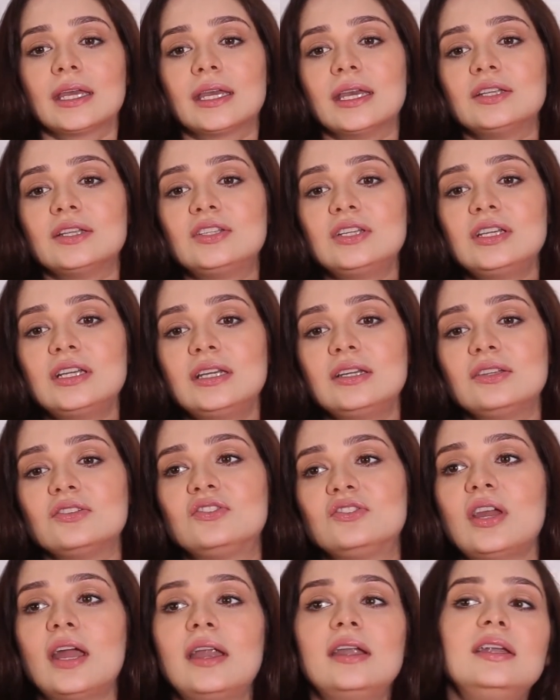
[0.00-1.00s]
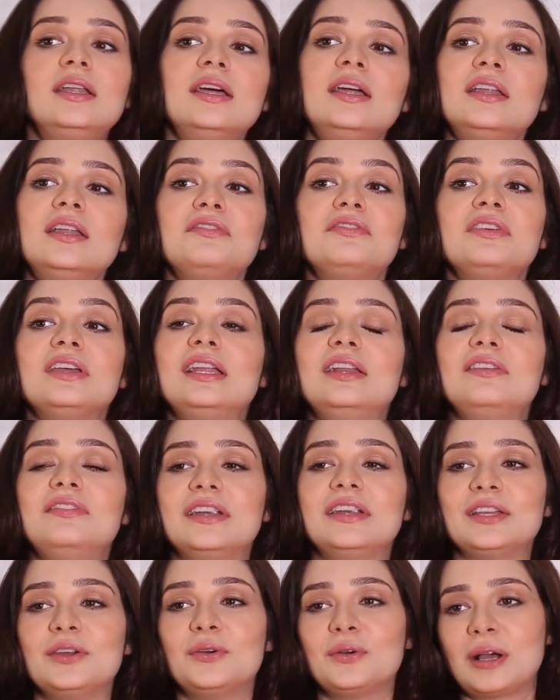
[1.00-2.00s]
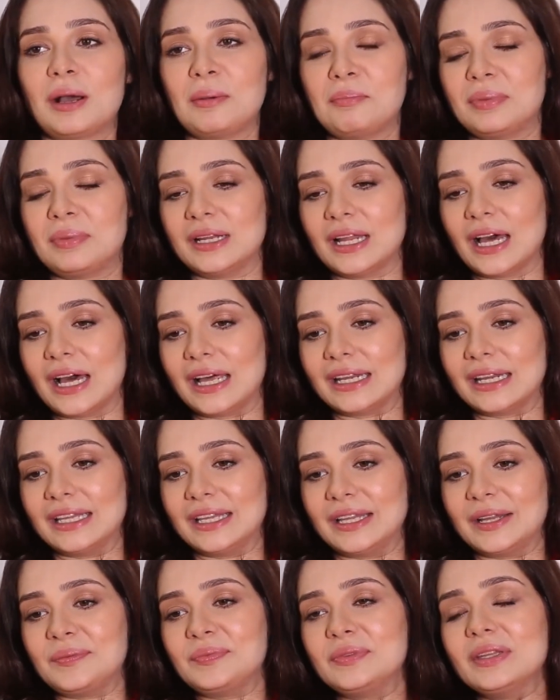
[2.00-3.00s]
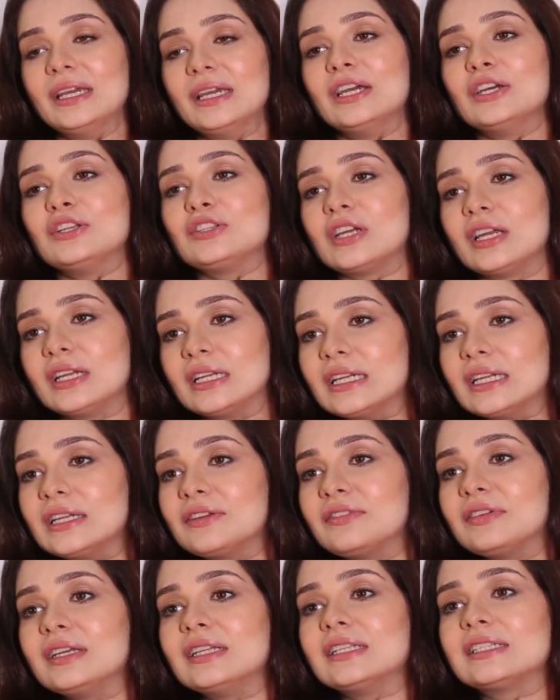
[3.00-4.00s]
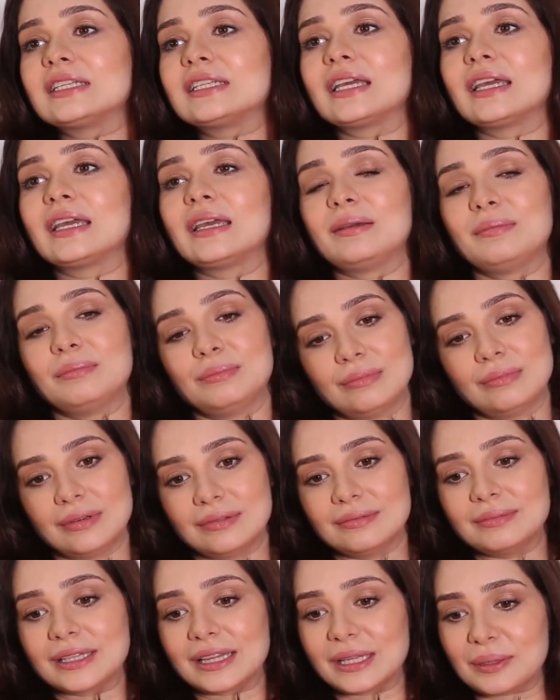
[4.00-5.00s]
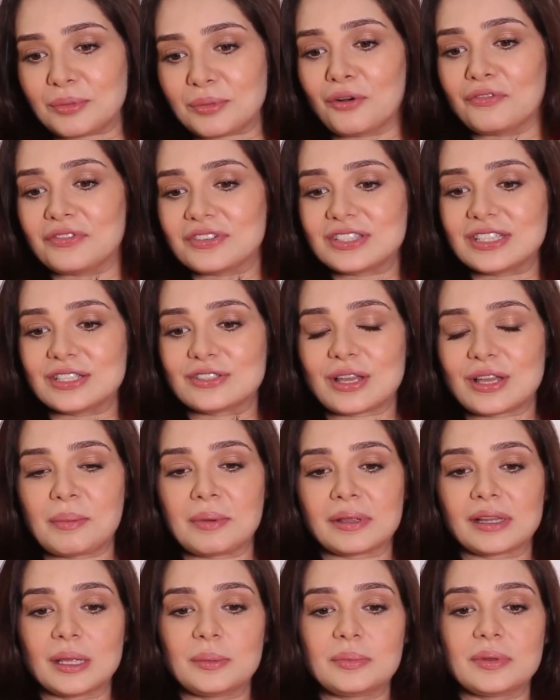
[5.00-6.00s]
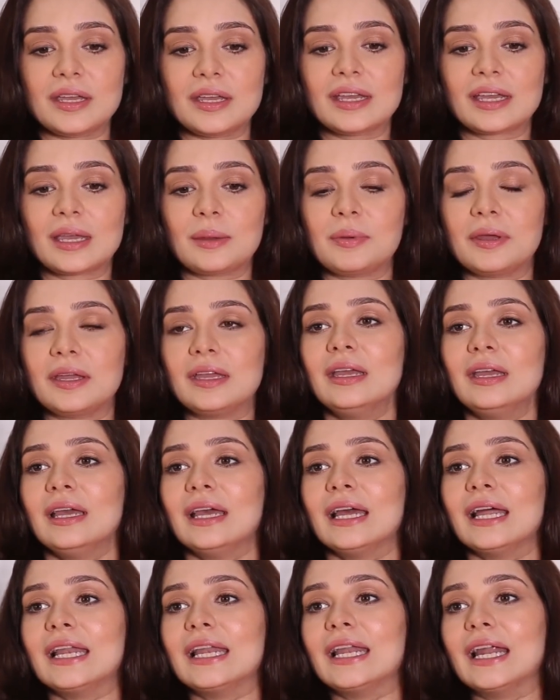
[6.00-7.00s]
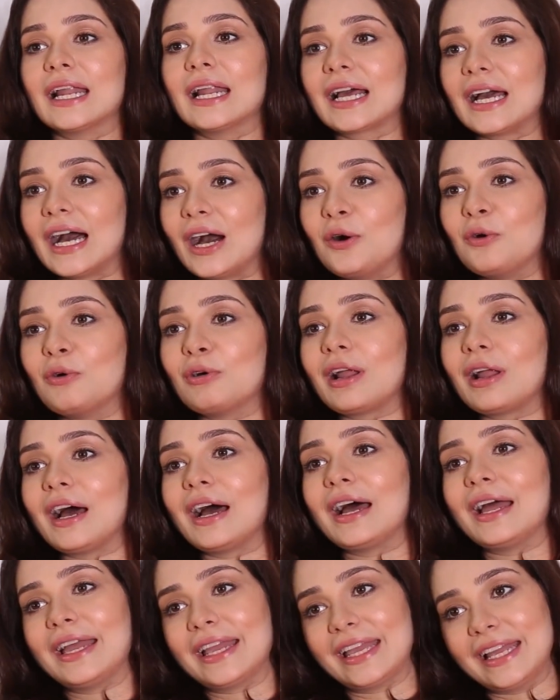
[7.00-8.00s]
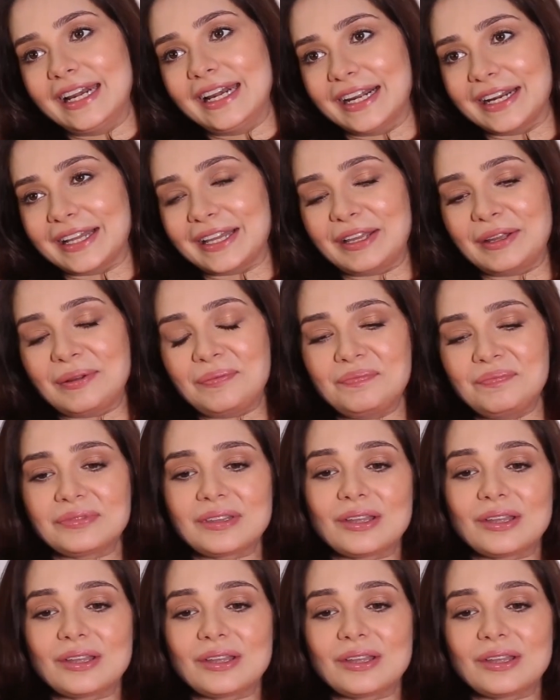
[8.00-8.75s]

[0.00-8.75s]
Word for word: कि जी जेंडर रिवील वीडियो कब बना रही हैं जेंडर रिवील से मतलब ऑब्वियसली इसका मतलब ये है कि भाई लड़का हो रहा है कि लड़की